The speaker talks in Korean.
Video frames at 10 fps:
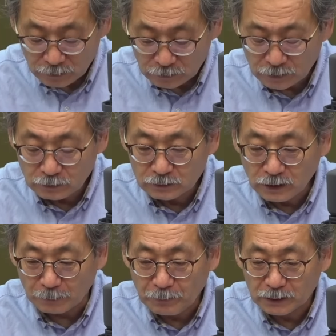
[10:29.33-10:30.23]
그래서 그
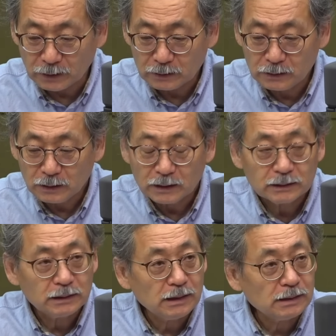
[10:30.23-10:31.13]
앞바다를
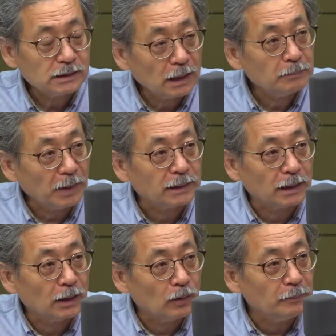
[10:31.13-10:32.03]
칠산
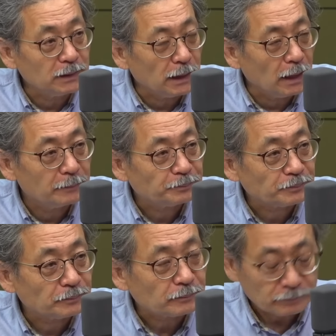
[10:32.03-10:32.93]
바다라고 합니다 아,
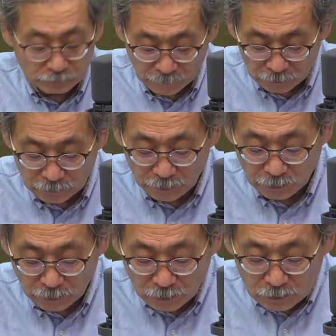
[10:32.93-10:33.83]
그렇구나 근데
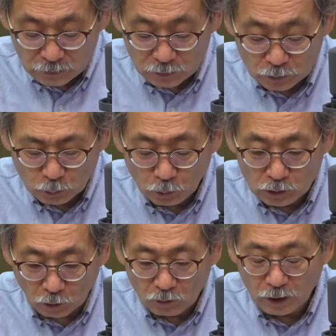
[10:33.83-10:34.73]
예. 그거는 꼭
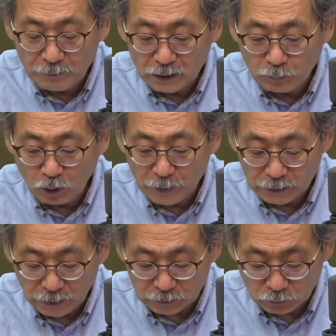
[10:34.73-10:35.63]
영광만을 포함한
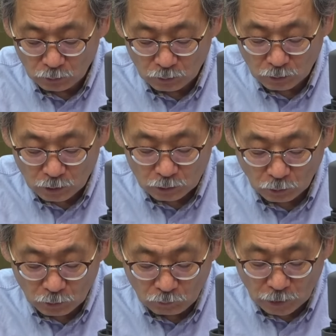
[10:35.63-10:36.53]
게 아니고
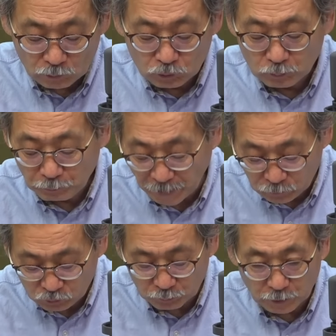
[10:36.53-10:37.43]
영광군
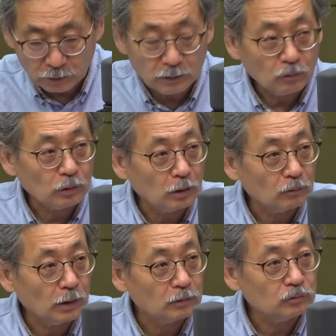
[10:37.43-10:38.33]
백수면
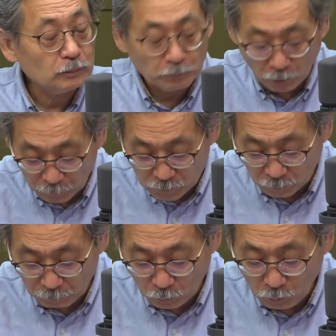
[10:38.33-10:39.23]
영광군
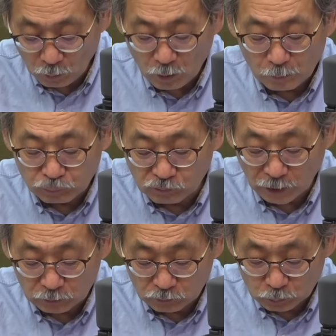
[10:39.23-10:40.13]
법성포 음.
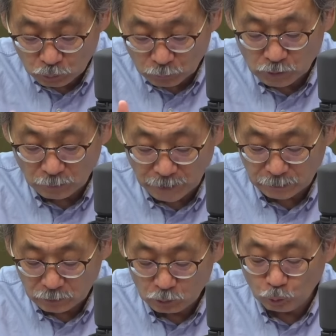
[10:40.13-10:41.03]
부안군 조금 전에
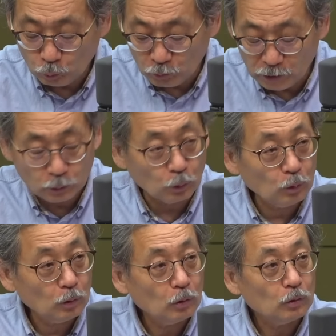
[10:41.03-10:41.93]
말했던 위도
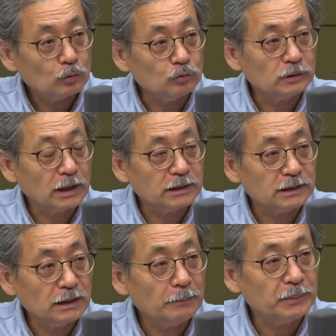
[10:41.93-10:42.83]
네.
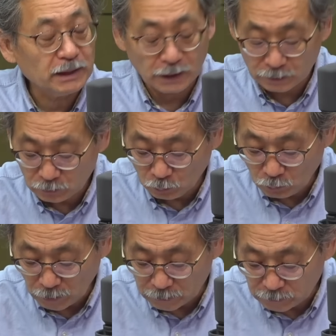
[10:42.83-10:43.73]
군산시의
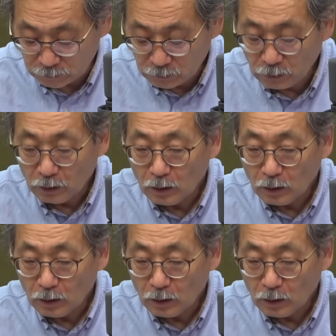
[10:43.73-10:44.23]
비안도까지를